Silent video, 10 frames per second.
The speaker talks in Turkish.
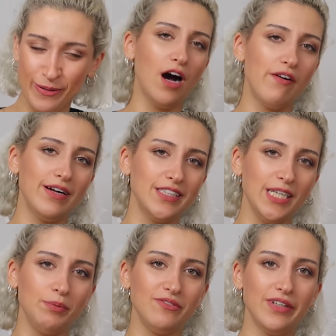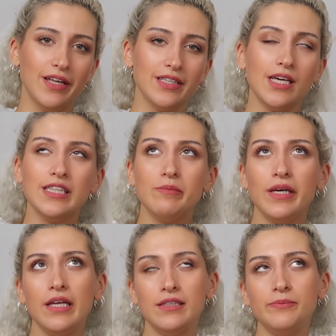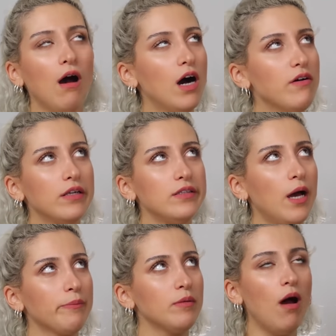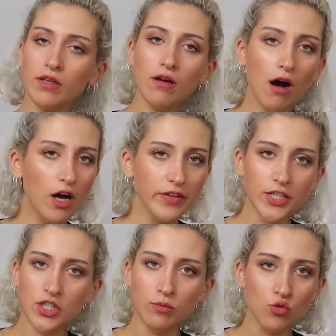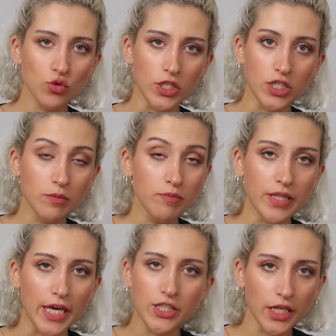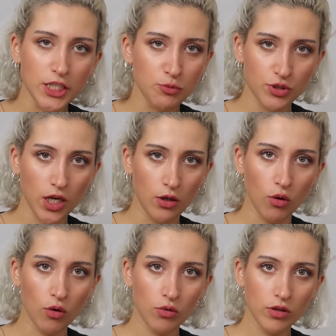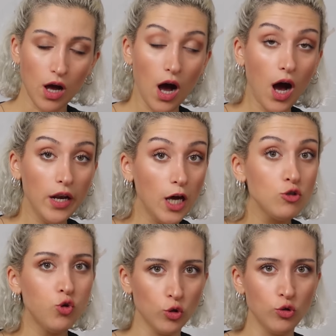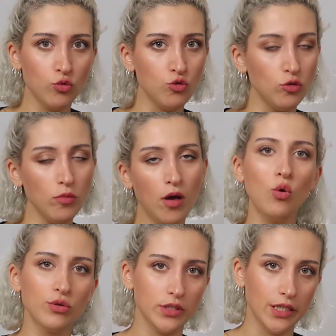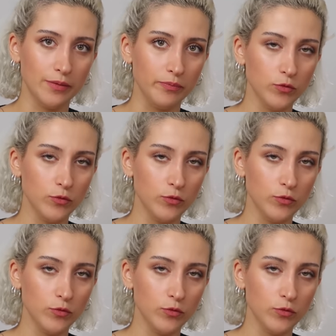Kahvaltı yapayım falan kendime gelirim. Kahvaltı yaptım. Kahve içtim, su içtim. Değişen hiçbir şey yok. Hala çok kötüyüm. Yoğurt yedim.